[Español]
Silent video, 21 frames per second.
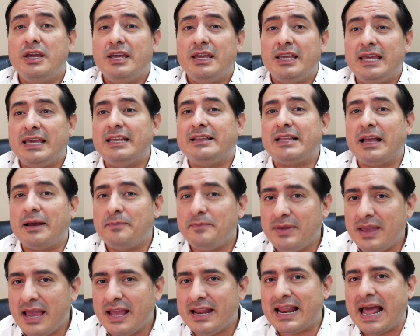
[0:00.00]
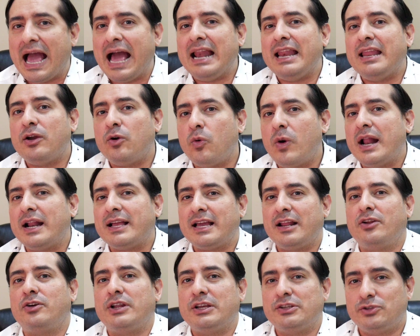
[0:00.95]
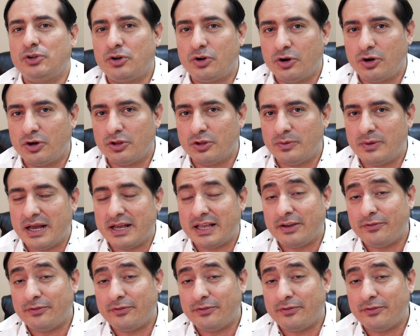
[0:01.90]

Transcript: y también, al igual que Lorenzo Córdoba,